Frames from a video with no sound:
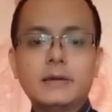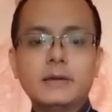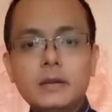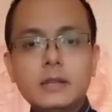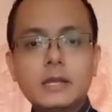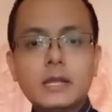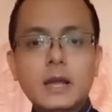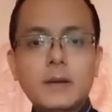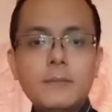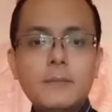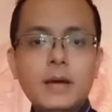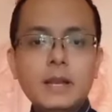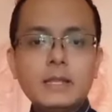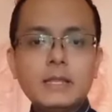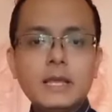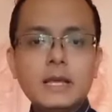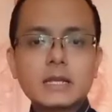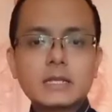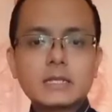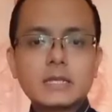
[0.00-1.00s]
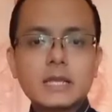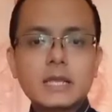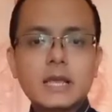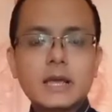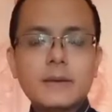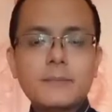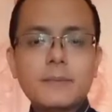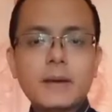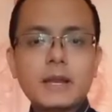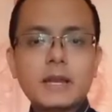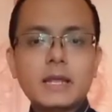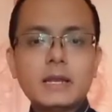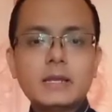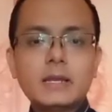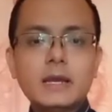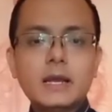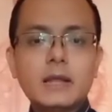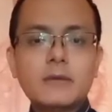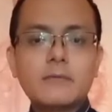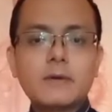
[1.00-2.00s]
Di gambar yang saya panah
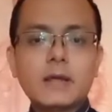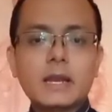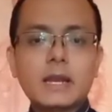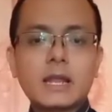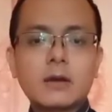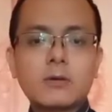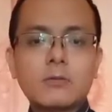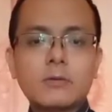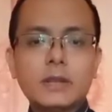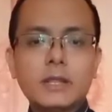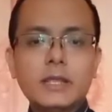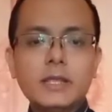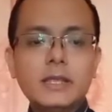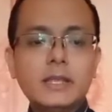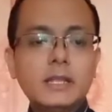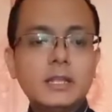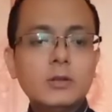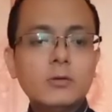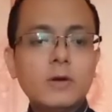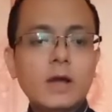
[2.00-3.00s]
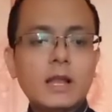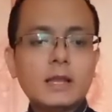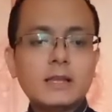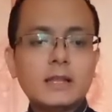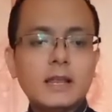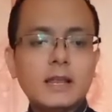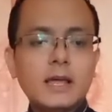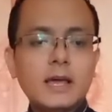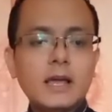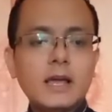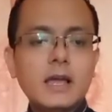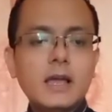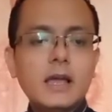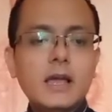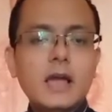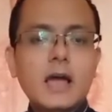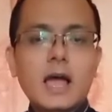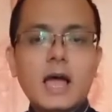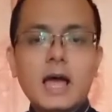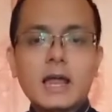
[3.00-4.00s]
dengan warna kuning itu adalah
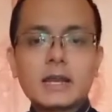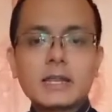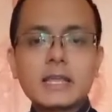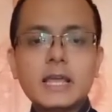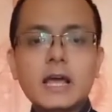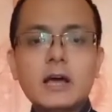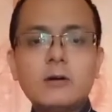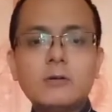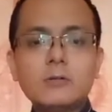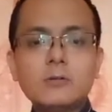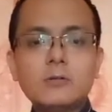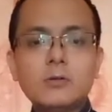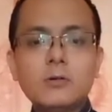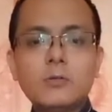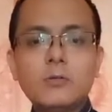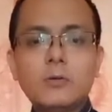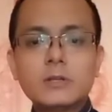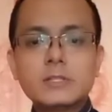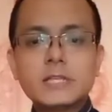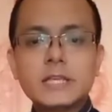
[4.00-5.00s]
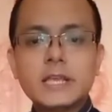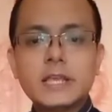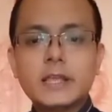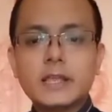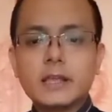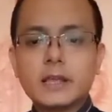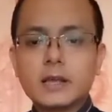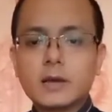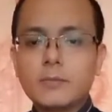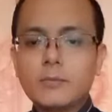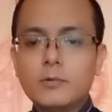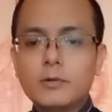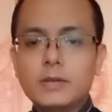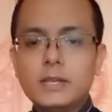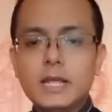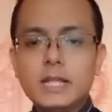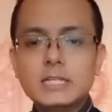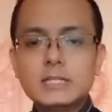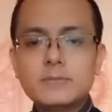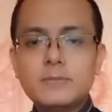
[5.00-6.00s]
area untuk washing.
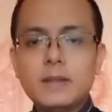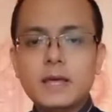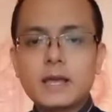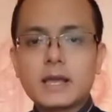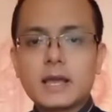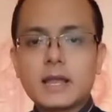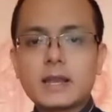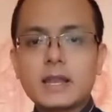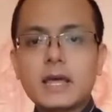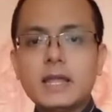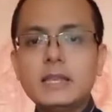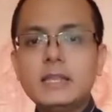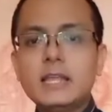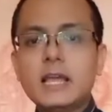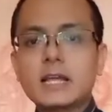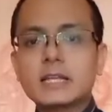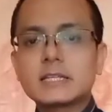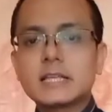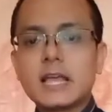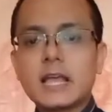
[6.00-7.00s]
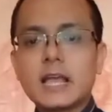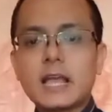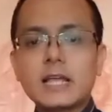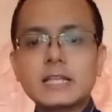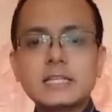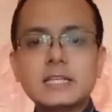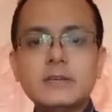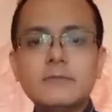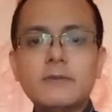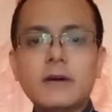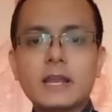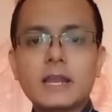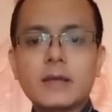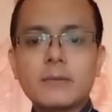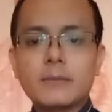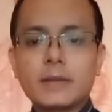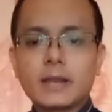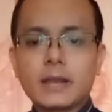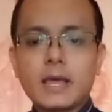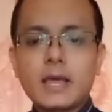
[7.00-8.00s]
Kemudian sebelah kanan yang saya kasih warna
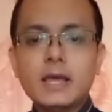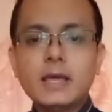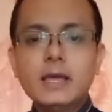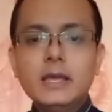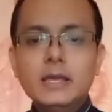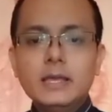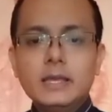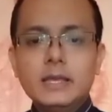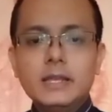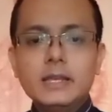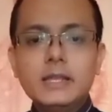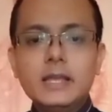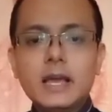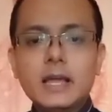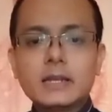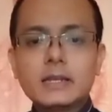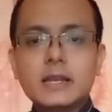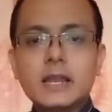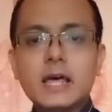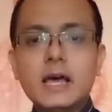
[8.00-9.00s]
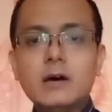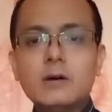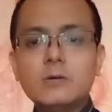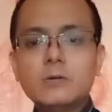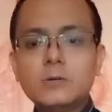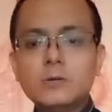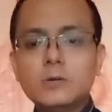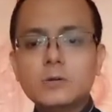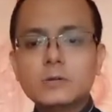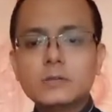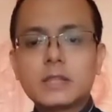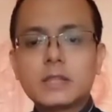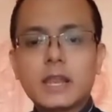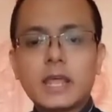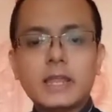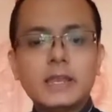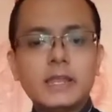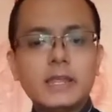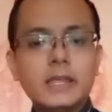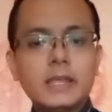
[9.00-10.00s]
merah ini adalah untuk
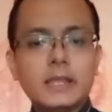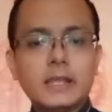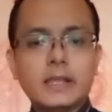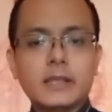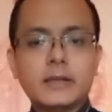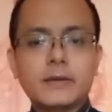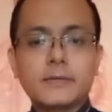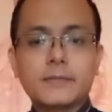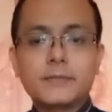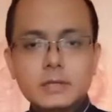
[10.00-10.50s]
draining.